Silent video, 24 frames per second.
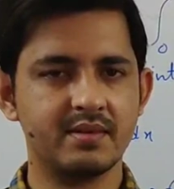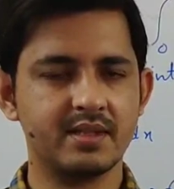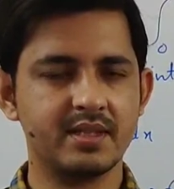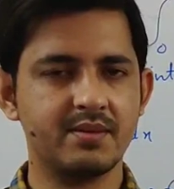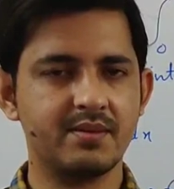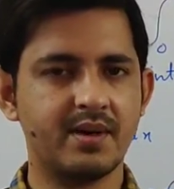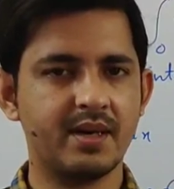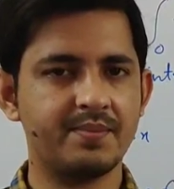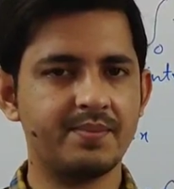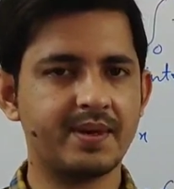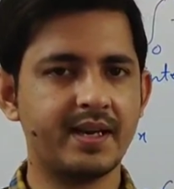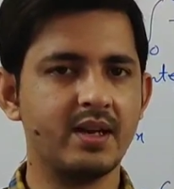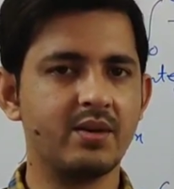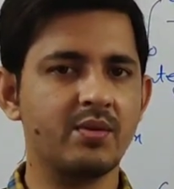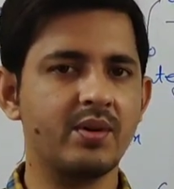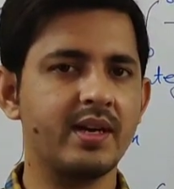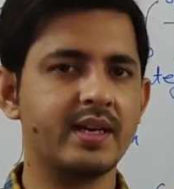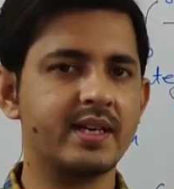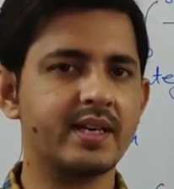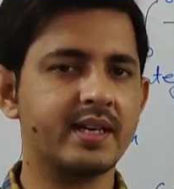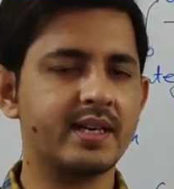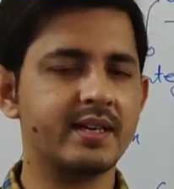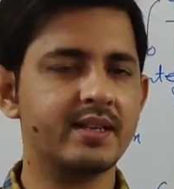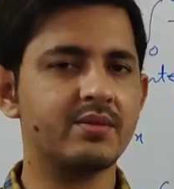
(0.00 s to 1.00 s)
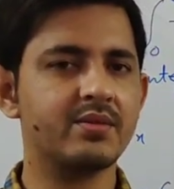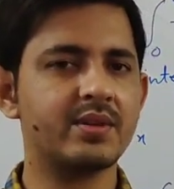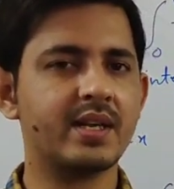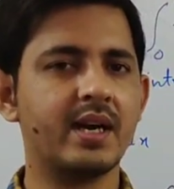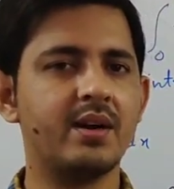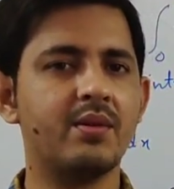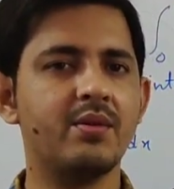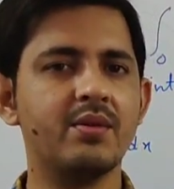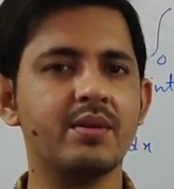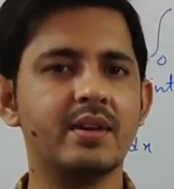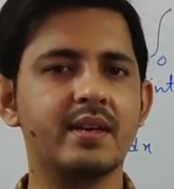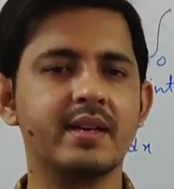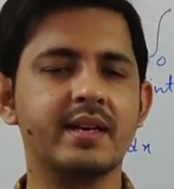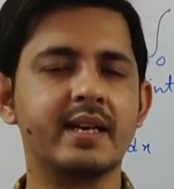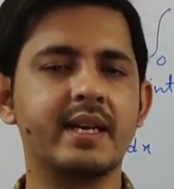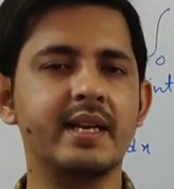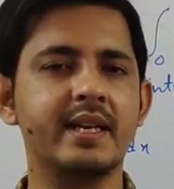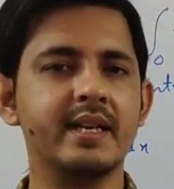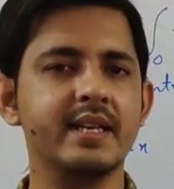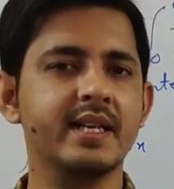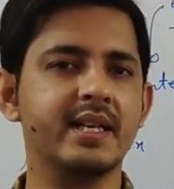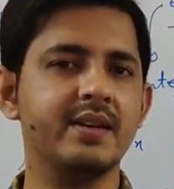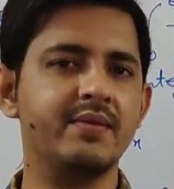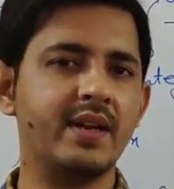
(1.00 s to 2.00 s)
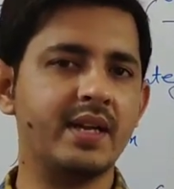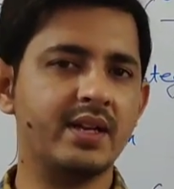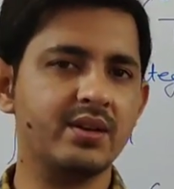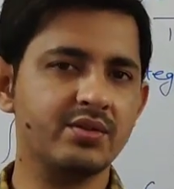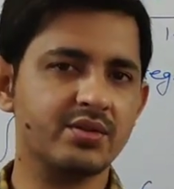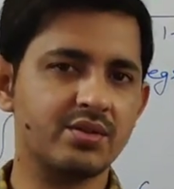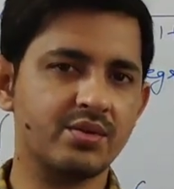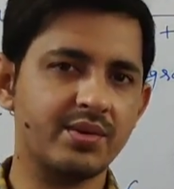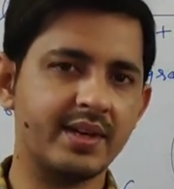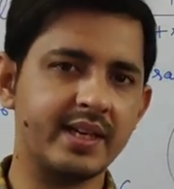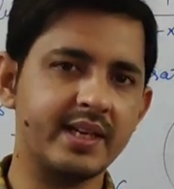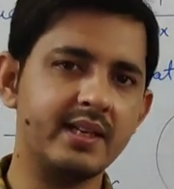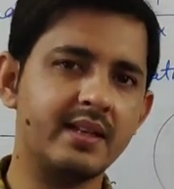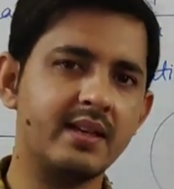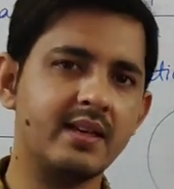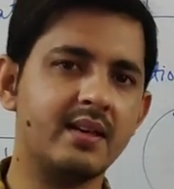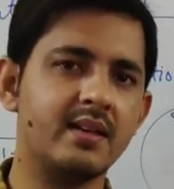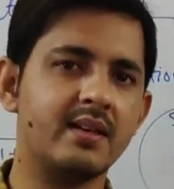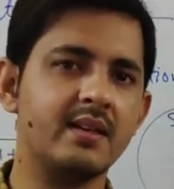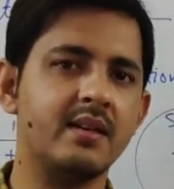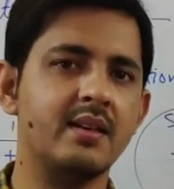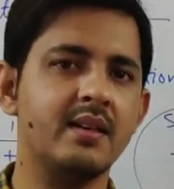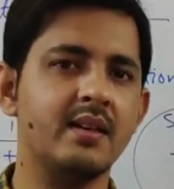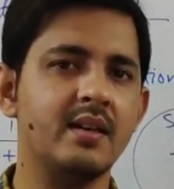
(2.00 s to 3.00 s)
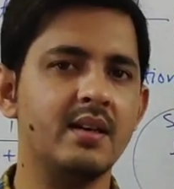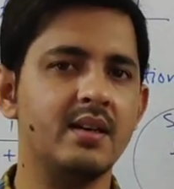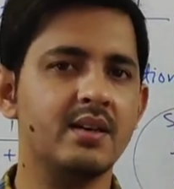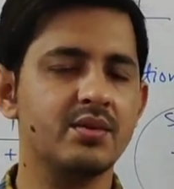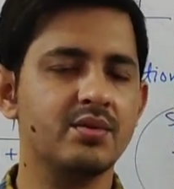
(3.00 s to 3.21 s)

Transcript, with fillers: जब आप कैलकुलेट करें तो क्या वो रेडियन की वैल्यूज तो नहीं दे रहा है